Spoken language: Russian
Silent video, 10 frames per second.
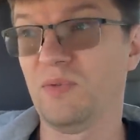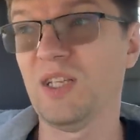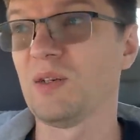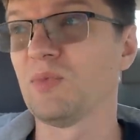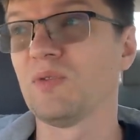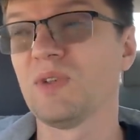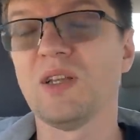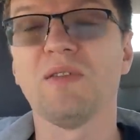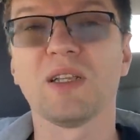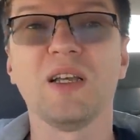в этом он
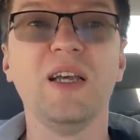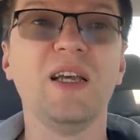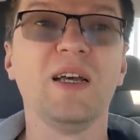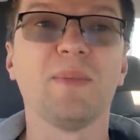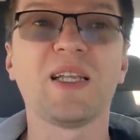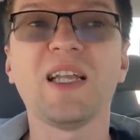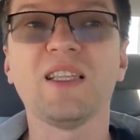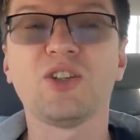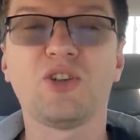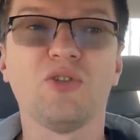виноват.
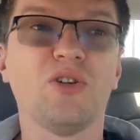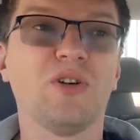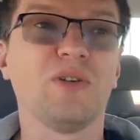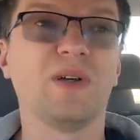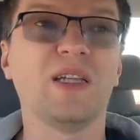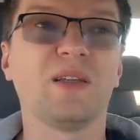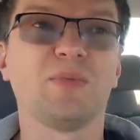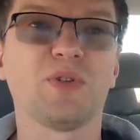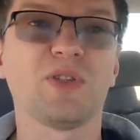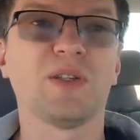Понятно, что это
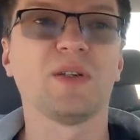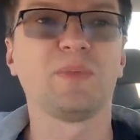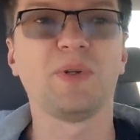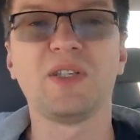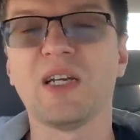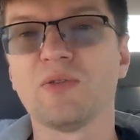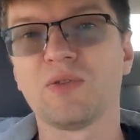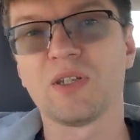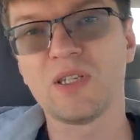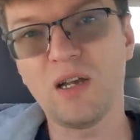просто
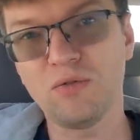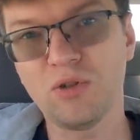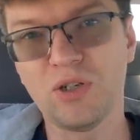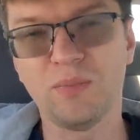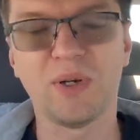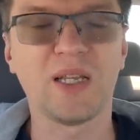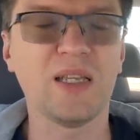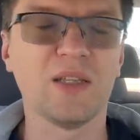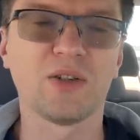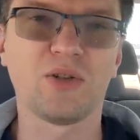притянуто за уши,
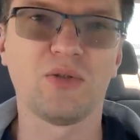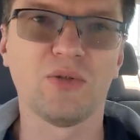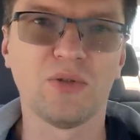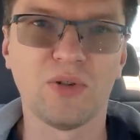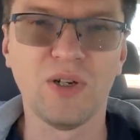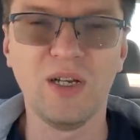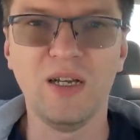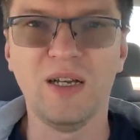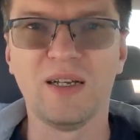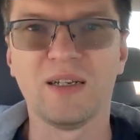понятно, что
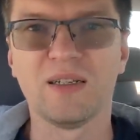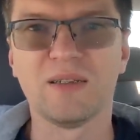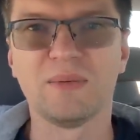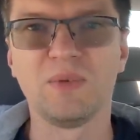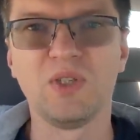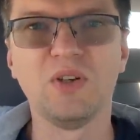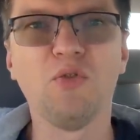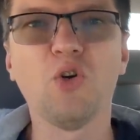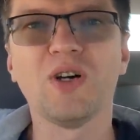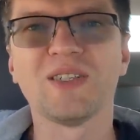э,
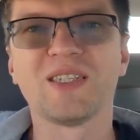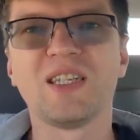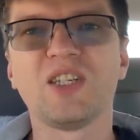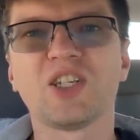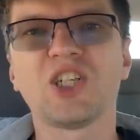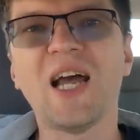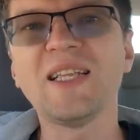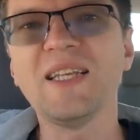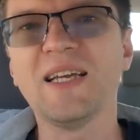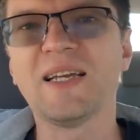его
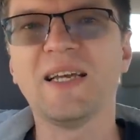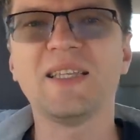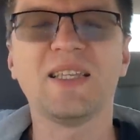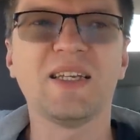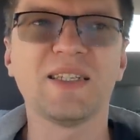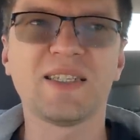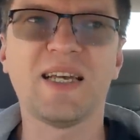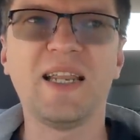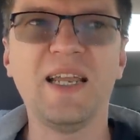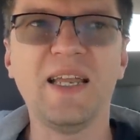задержание это
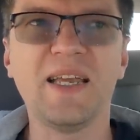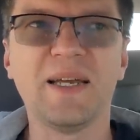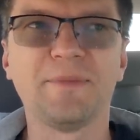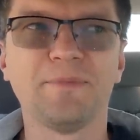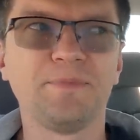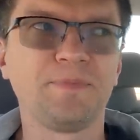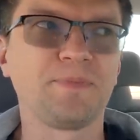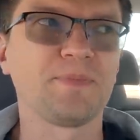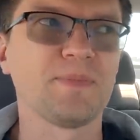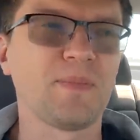скорее
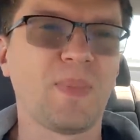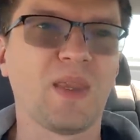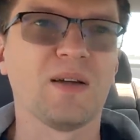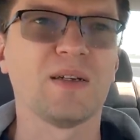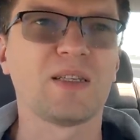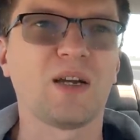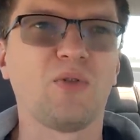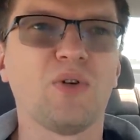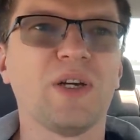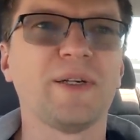э,
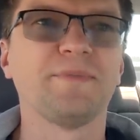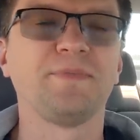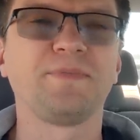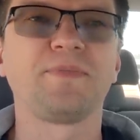такое, э,